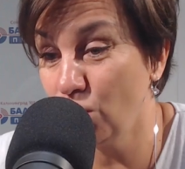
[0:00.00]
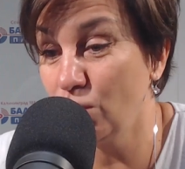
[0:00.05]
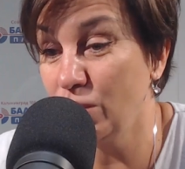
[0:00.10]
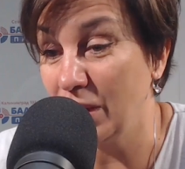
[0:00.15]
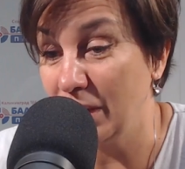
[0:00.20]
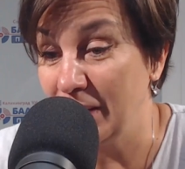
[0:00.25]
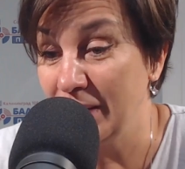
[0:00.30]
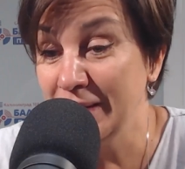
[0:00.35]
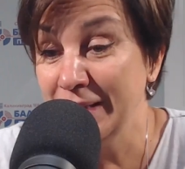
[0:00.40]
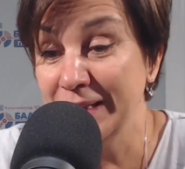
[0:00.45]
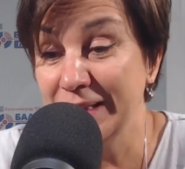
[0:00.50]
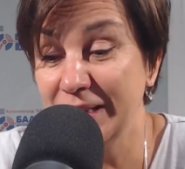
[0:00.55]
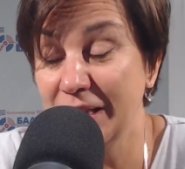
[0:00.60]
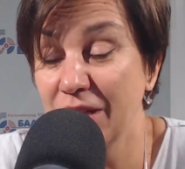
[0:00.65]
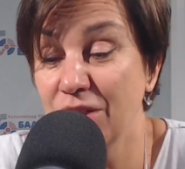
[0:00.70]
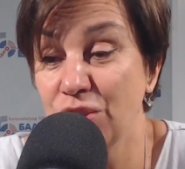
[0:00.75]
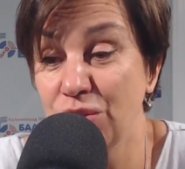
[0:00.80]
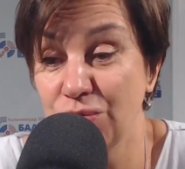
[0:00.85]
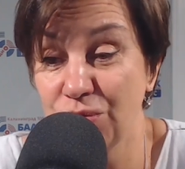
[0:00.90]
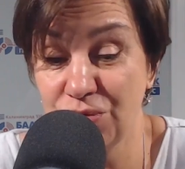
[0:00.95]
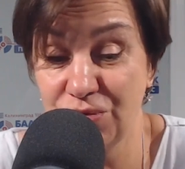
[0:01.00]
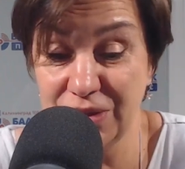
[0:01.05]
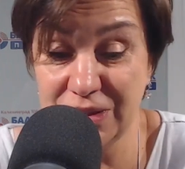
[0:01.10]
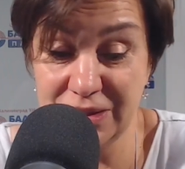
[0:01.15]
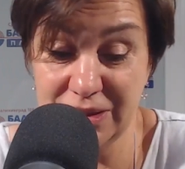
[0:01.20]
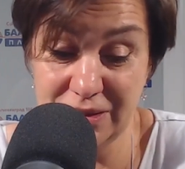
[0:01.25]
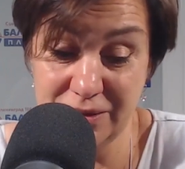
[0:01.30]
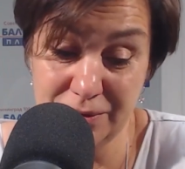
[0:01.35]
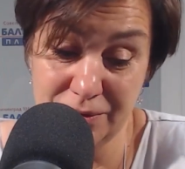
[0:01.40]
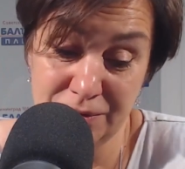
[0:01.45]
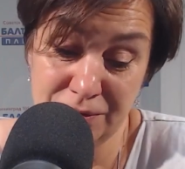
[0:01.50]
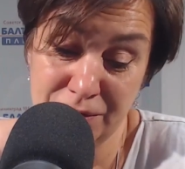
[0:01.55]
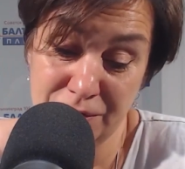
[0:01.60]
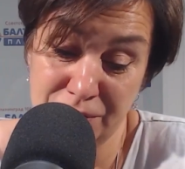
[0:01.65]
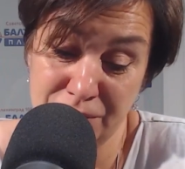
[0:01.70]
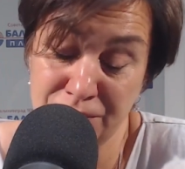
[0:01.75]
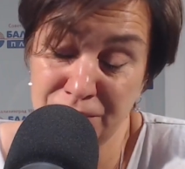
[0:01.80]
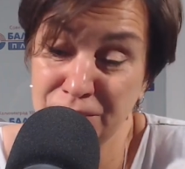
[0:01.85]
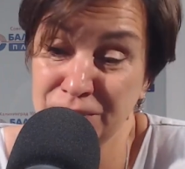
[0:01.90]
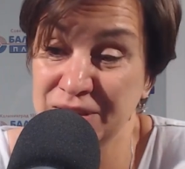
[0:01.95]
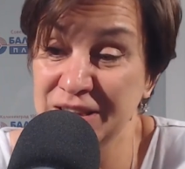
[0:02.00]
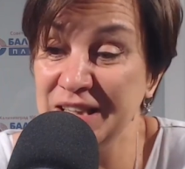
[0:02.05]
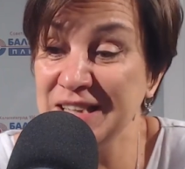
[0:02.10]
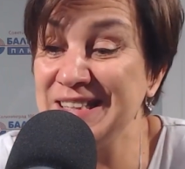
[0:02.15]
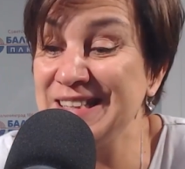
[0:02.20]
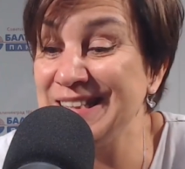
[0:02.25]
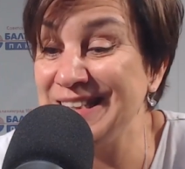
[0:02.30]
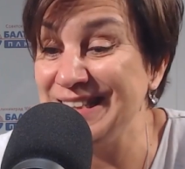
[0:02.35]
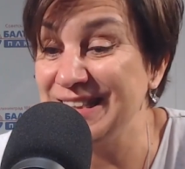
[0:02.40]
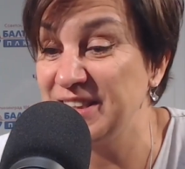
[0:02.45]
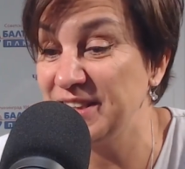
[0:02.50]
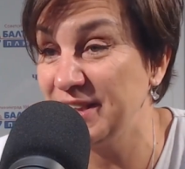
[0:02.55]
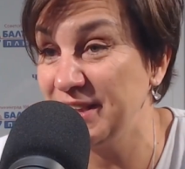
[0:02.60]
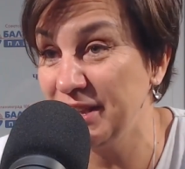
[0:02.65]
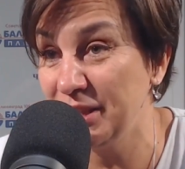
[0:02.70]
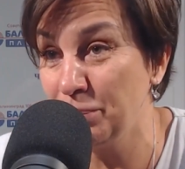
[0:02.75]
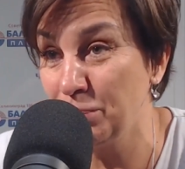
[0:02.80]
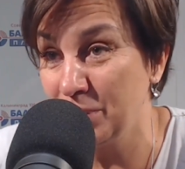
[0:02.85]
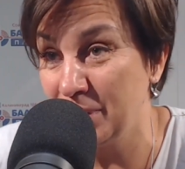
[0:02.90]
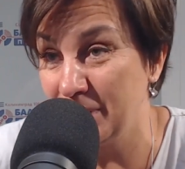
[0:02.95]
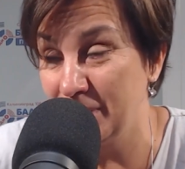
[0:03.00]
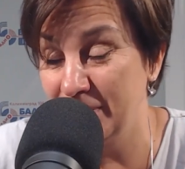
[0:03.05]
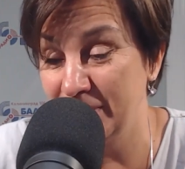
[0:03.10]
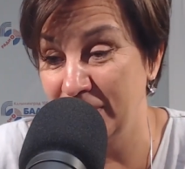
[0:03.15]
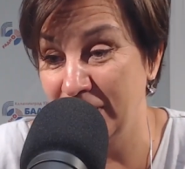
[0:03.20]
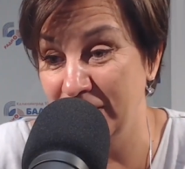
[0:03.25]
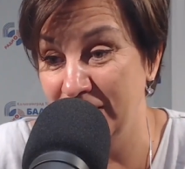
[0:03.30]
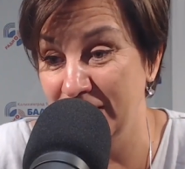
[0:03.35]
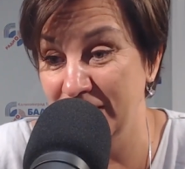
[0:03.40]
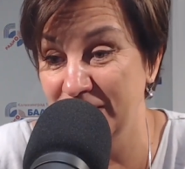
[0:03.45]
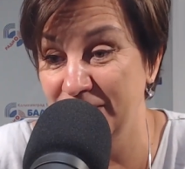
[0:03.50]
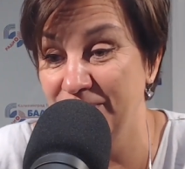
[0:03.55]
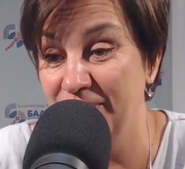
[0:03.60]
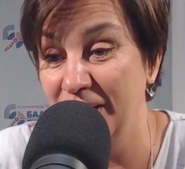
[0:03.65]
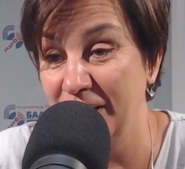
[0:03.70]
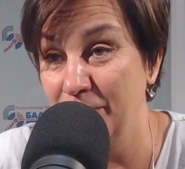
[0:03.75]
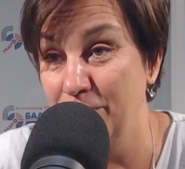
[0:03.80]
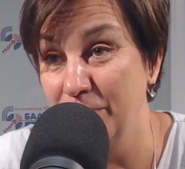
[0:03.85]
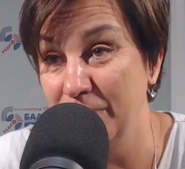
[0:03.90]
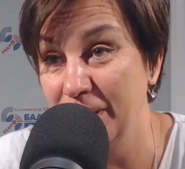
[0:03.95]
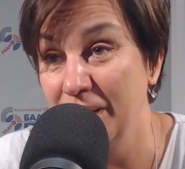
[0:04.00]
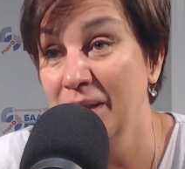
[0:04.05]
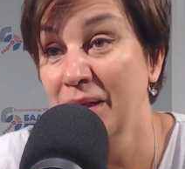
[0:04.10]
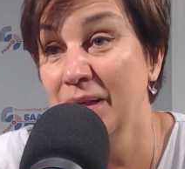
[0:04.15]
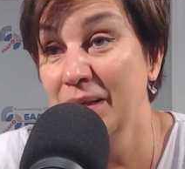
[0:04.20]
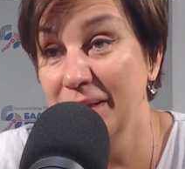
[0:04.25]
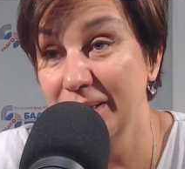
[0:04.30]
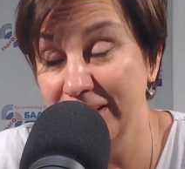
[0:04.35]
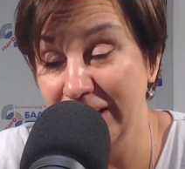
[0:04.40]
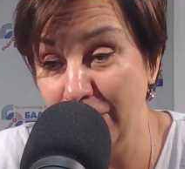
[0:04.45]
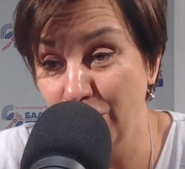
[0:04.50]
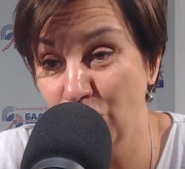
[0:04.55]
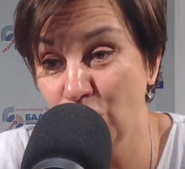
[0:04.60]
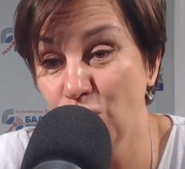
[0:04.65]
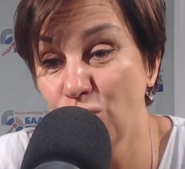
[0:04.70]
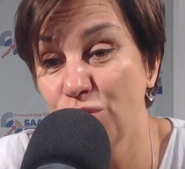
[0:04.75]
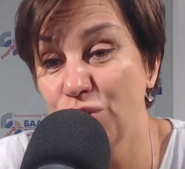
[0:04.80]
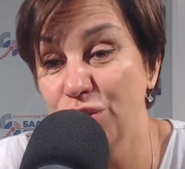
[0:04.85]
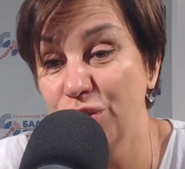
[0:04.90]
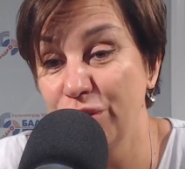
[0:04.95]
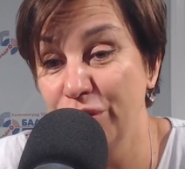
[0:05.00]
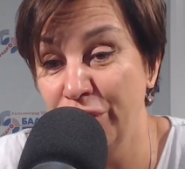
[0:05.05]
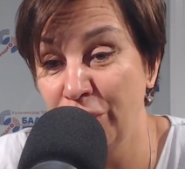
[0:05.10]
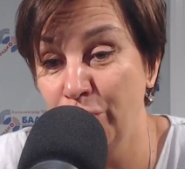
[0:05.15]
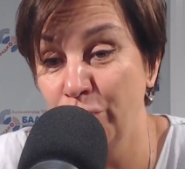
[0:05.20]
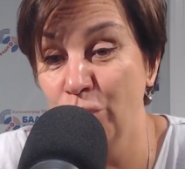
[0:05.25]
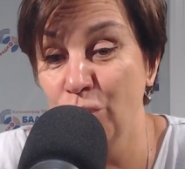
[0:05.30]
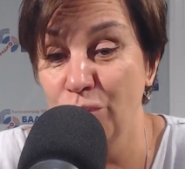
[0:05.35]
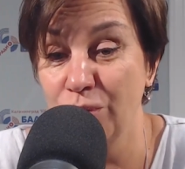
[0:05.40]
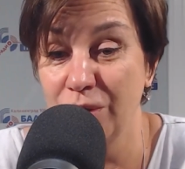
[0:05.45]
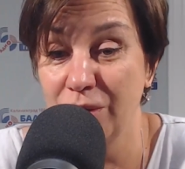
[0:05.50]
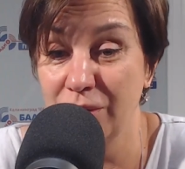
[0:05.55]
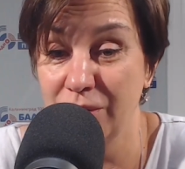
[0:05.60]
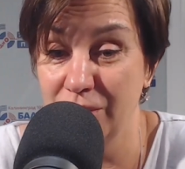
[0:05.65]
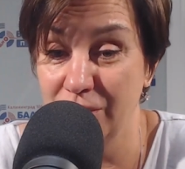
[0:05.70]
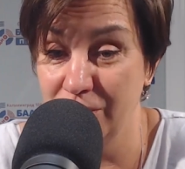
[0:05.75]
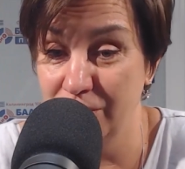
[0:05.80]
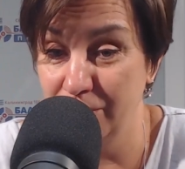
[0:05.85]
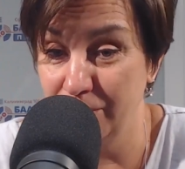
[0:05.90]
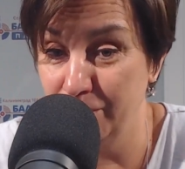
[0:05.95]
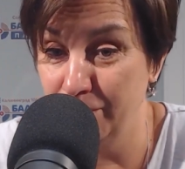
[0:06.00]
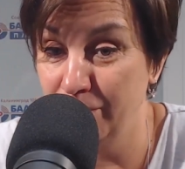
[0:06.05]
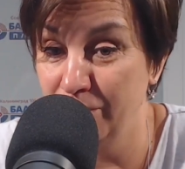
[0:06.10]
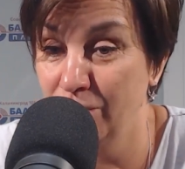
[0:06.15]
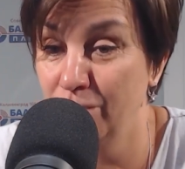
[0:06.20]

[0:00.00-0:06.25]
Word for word: друга, также вот в эти э, детские схемы, так называемые, там тоже ребенок э,